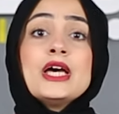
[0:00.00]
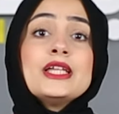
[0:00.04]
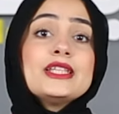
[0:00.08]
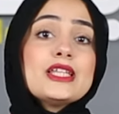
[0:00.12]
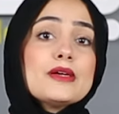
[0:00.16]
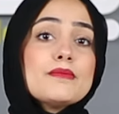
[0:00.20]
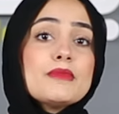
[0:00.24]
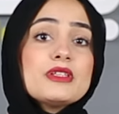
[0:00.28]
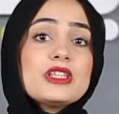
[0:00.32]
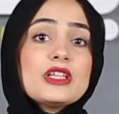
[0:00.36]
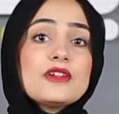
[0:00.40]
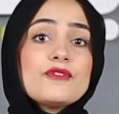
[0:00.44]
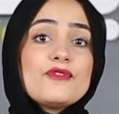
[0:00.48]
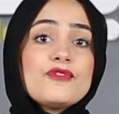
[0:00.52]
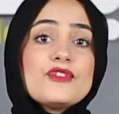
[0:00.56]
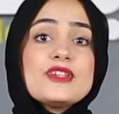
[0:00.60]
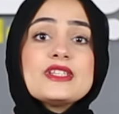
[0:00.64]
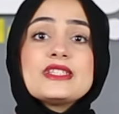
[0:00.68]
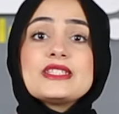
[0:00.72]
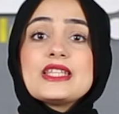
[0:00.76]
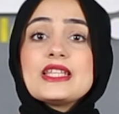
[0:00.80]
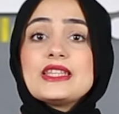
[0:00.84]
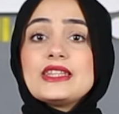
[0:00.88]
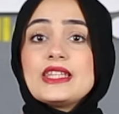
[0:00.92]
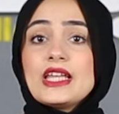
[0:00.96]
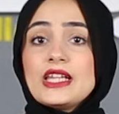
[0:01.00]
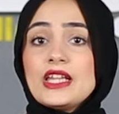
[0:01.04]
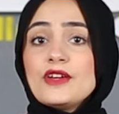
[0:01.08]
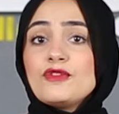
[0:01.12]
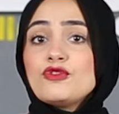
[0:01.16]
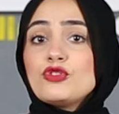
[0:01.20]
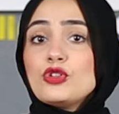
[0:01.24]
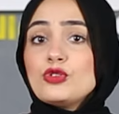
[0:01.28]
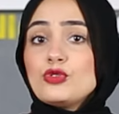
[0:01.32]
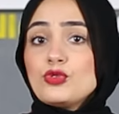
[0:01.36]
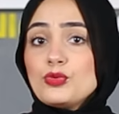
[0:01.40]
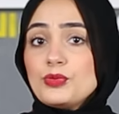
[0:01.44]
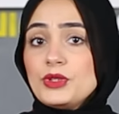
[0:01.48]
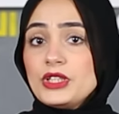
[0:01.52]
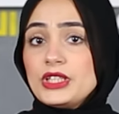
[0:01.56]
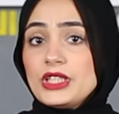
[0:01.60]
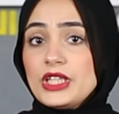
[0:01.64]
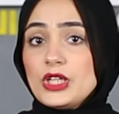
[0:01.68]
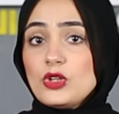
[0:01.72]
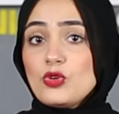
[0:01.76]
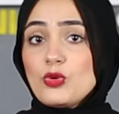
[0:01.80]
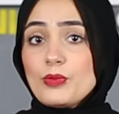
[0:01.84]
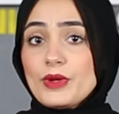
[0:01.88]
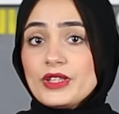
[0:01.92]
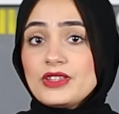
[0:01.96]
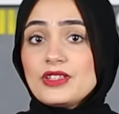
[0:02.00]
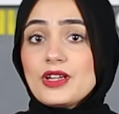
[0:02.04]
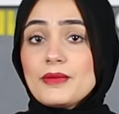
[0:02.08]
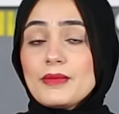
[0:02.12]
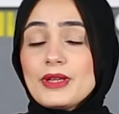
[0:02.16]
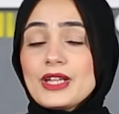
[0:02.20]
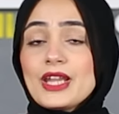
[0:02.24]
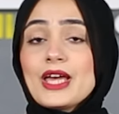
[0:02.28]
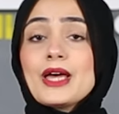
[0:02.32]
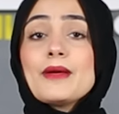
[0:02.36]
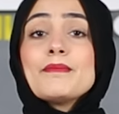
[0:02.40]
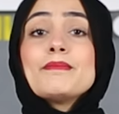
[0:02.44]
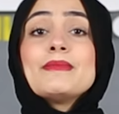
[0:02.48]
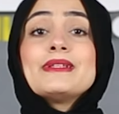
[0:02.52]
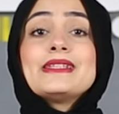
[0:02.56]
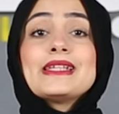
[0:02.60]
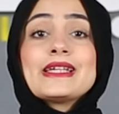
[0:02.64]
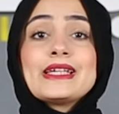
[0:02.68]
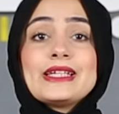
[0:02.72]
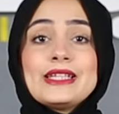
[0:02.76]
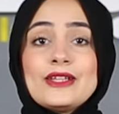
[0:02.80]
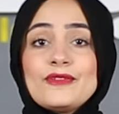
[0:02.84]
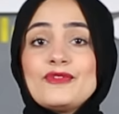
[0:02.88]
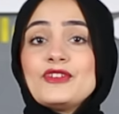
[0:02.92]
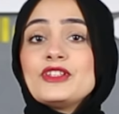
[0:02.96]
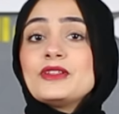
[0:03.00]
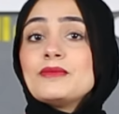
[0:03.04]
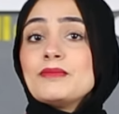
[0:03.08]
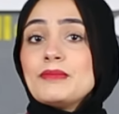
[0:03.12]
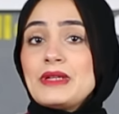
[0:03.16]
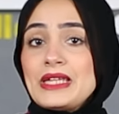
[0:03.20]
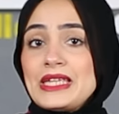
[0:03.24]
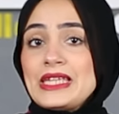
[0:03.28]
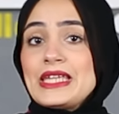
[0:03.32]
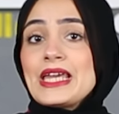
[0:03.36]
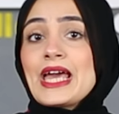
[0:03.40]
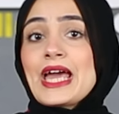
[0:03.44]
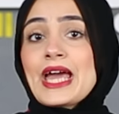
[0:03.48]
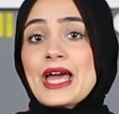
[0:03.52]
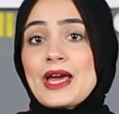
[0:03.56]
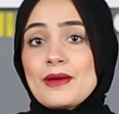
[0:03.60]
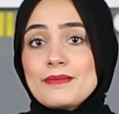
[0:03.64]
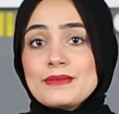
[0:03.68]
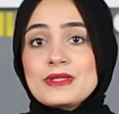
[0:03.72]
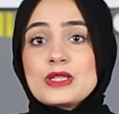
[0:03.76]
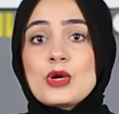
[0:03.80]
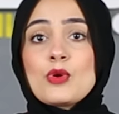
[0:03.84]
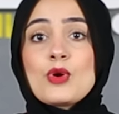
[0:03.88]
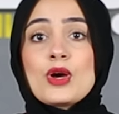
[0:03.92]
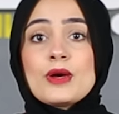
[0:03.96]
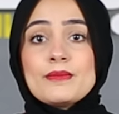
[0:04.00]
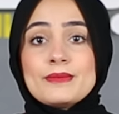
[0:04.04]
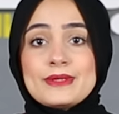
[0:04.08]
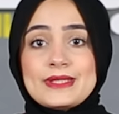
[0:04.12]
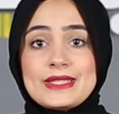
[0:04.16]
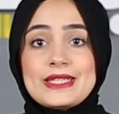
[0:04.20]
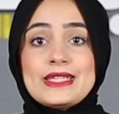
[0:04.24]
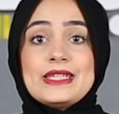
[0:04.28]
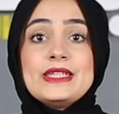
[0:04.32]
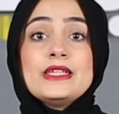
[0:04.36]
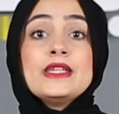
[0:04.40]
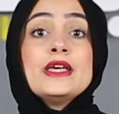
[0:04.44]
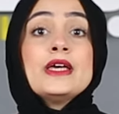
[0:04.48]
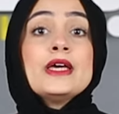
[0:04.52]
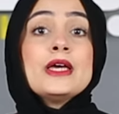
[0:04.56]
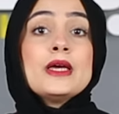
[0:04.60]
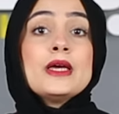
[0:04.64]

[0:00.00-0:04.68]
تم تنفيذ 6300 كيلومتر منها بتكلفه 100 155